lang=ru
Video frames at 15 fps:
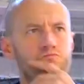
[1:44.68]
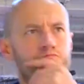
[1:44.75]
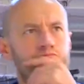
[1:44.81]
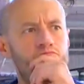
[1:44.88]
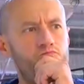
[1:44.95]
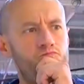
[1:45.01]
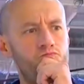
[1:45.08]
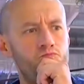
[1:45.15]

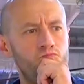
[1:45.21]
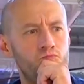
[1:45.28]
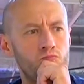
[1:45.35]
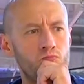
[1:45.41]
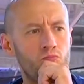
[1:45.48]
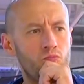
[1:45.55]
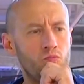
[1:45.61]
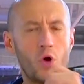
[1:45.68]
Хм,
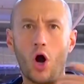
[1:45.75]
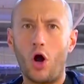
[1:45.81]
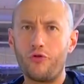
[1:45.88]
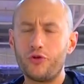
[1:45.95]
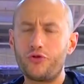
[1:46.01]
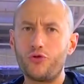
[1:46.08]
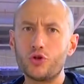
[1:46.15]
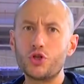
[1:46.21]
а
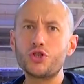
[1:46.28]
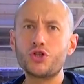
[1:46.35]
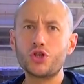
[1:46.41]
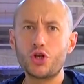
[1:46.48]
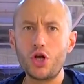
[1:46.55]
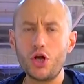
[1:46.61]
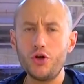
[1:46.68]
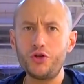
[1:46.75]
ведь Федор
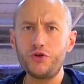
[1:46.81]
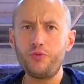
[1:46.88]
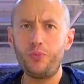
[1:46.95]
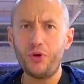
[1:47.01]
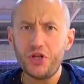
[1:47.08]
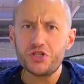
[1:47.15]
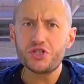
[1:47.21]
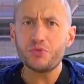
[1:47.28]
Сергеевич в
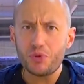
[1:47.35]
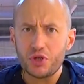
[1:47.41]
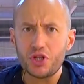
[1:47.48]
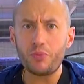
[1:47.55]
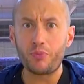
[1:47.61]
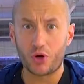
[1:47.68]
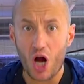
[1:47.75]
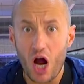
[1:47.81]

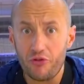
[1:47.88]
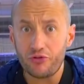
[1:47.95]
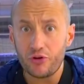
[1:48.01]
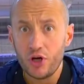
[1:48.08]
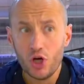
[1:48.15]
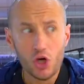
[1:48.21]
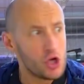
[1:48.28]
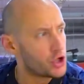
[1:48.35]
принципе-то прав.
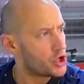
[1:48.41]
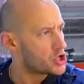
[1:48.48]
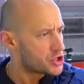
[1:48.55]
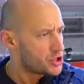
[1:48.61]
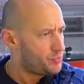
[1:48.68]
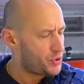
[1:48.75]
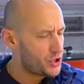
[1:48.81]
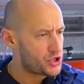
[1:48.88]

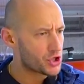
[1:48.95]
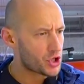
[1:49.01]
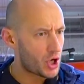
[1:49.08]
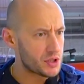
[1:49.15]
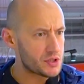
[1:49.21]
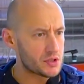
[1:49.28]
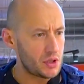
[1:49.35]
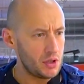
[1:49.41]
Если
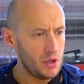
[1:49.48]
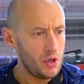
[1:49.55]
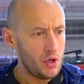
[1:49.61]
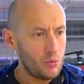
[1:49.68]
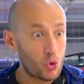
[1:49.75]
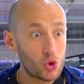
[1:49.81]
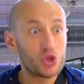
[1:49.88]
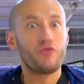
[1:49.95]
придираться,
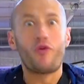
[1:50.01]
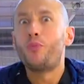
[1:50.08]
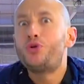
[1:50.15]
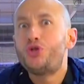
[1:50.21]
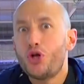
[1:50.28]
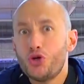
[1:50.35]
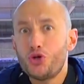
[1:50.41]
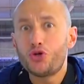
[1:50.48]
можно
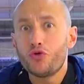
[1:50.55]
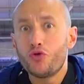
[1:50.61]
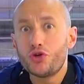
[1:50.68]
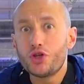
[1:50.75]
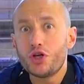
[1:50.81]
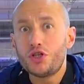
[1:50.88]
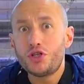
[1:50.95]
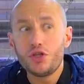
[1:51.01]
вообще ничего не
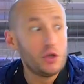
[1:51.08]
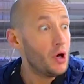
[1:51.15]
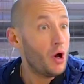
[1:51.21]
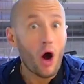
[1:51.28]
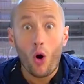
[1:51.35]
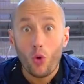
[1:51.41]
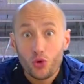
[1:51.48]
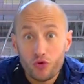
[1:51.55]
найти,
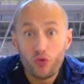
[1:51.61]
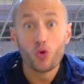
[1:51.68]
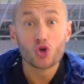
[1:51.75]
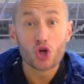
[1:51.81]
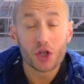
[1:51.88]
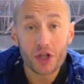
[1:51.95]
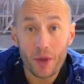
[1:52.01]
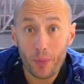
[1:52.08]
а у него
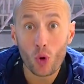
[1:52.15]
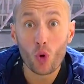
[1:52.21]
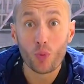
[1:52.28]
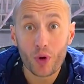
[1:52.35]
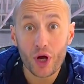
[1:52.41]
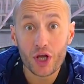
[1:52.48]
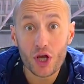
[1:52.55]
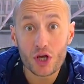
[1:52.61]
уже одна
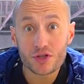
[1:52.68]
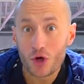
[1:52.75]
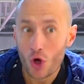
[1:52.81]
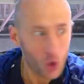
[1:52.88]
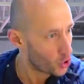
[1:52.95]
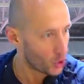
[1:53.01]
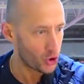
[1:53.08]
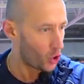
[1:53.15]
покупка есть.
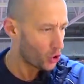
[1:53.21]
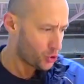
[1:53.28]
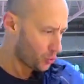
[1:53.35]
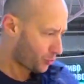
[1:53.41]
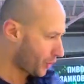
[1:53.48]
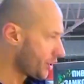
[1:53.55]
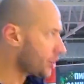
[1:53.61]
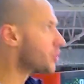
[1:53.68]
Я не хочу
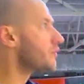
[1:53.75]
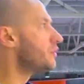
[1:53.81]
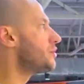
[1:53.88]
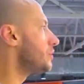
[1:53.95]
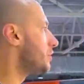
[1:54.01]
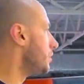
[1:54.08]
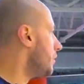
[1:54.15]
проигрывать.